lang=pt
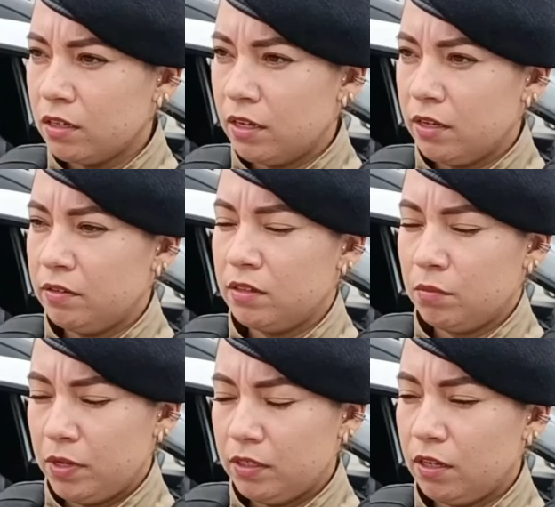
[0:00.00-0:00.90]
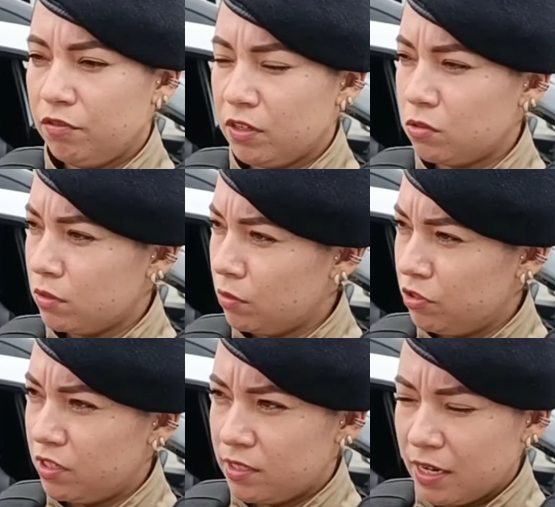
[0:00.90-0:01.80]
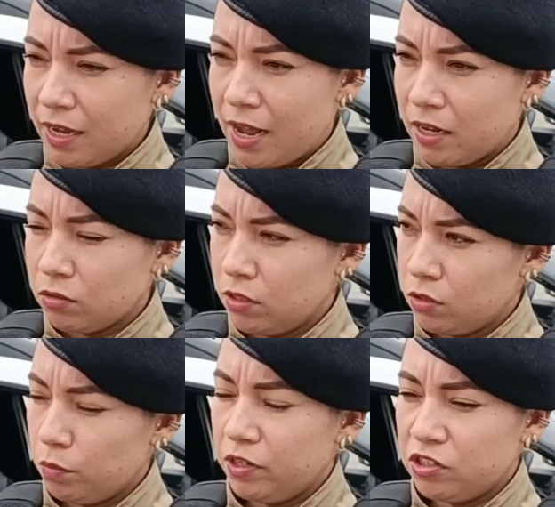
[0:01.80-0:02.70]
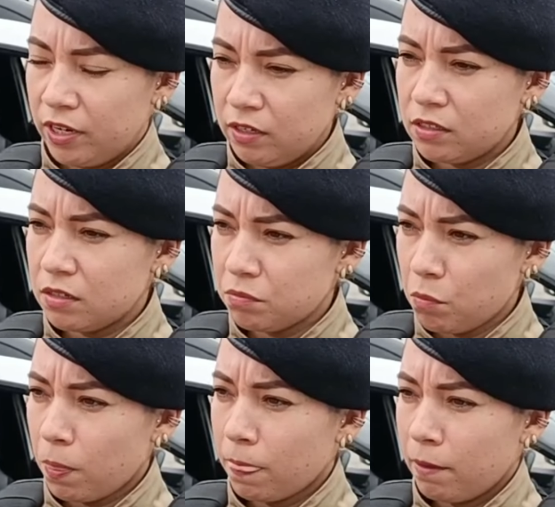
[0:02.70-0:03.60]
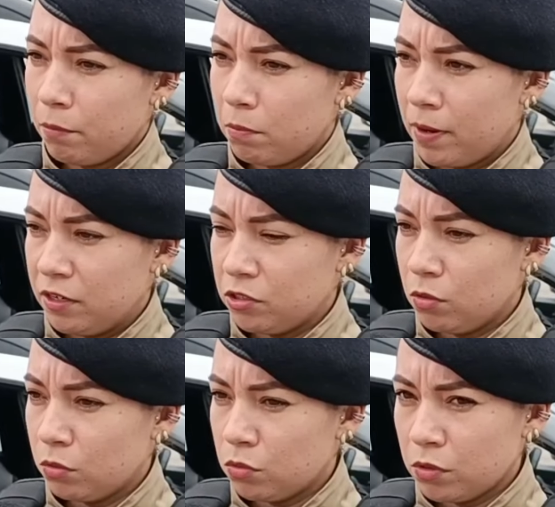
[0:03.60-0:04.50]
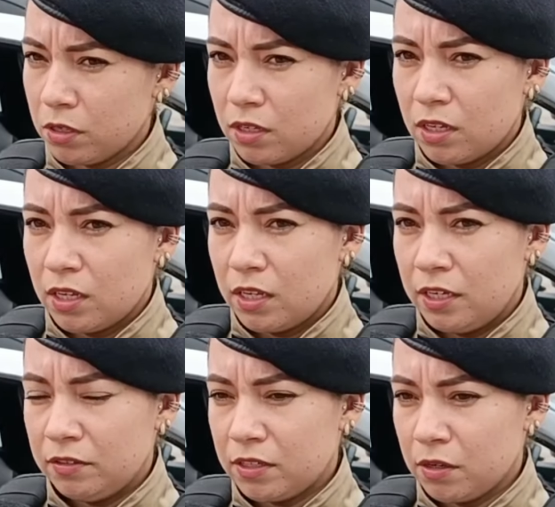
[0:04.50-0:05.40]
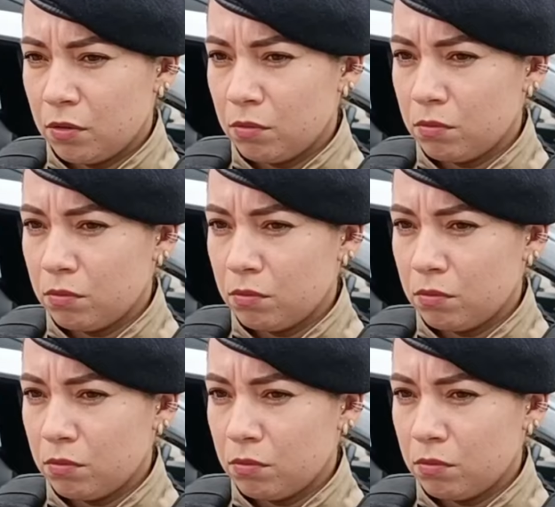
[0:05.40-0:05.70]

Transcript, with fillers: É, também teve a situação de desacato, desobediência por parte do autor. Então